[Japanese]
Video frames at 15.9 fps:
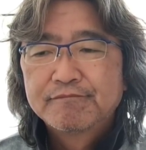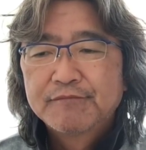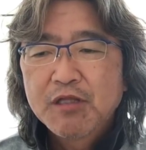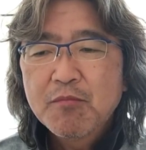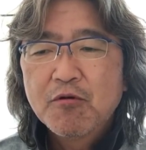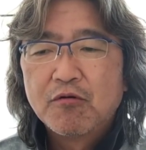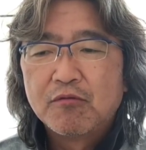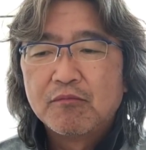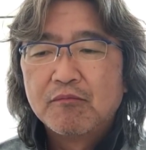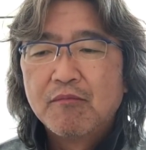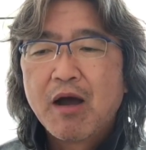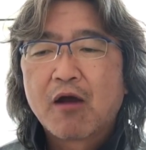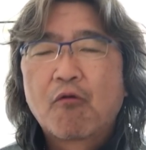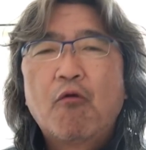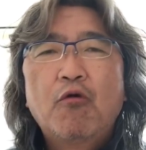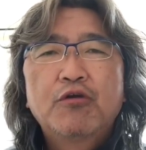でも
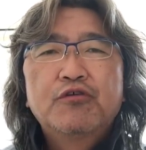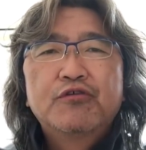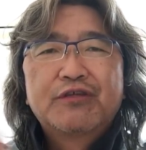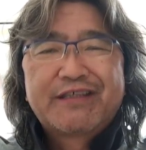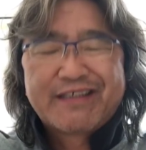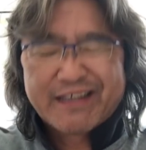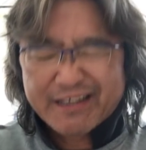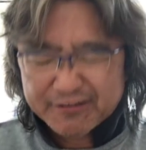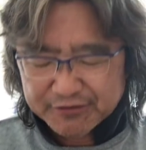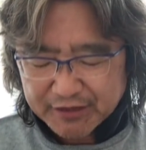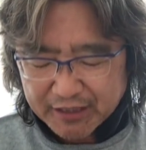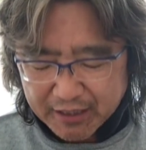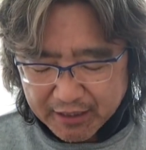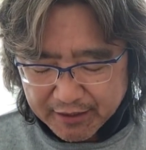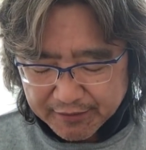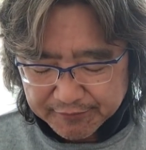まあこういう
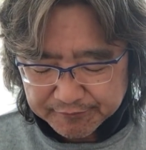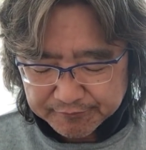キャラクター